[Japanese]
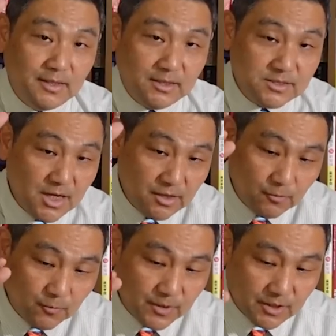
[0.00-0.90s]

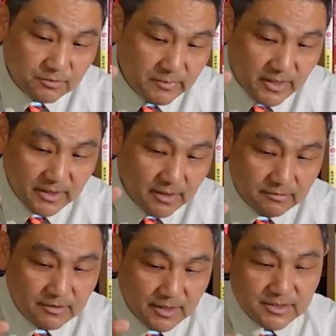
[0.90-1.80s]
7400万円
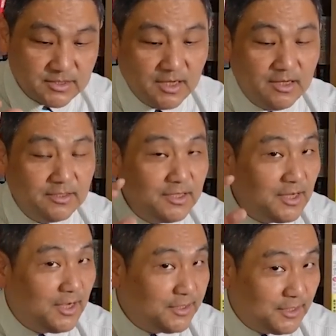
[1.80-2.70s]
くらいしか手に
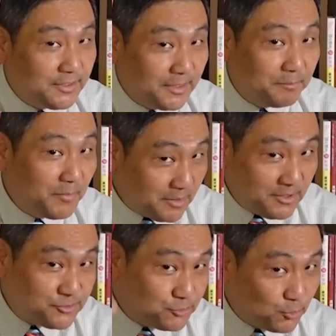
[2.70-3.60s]
入らない。
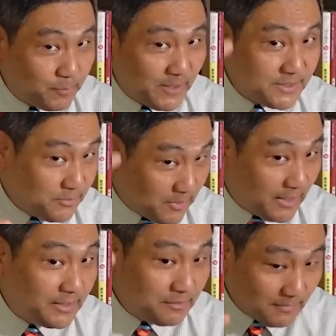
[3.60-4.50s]
26%
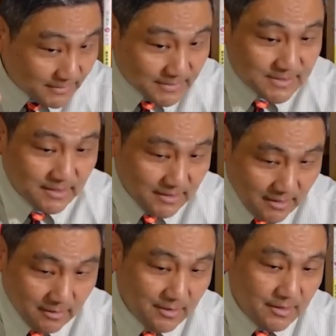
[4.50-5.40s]
空いてるわけですから
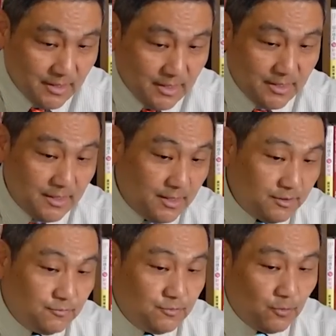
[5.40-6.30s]
ね。
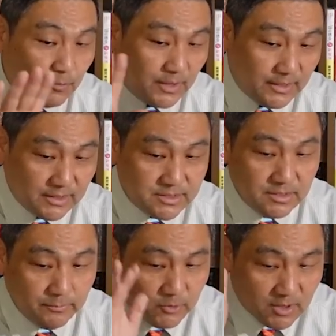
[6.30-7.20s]
いうような話
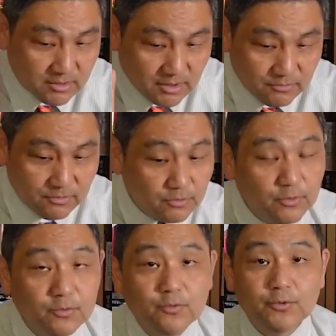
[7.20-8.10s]
にもなってくると
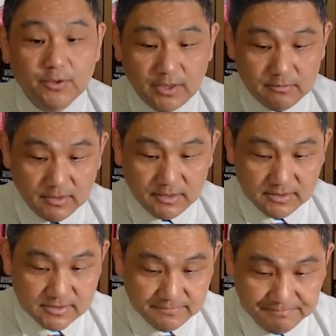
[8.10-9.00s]
いうことになるわけで
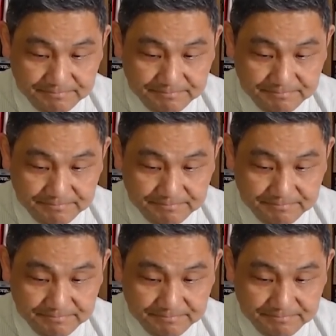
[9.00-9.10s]
す。